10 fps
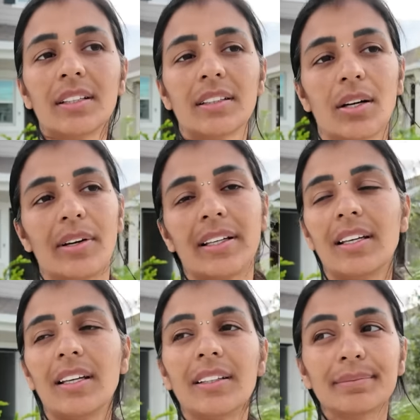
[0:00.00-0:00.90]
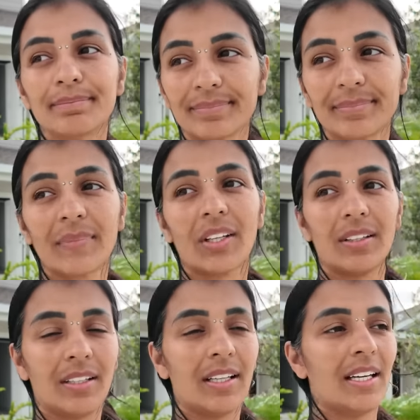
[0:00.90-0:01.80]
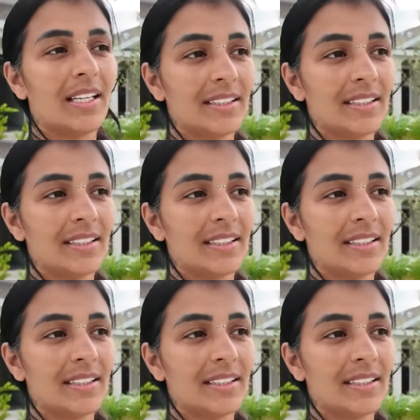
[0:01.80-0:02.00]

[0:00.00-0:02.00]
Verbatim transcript: Então aqui é,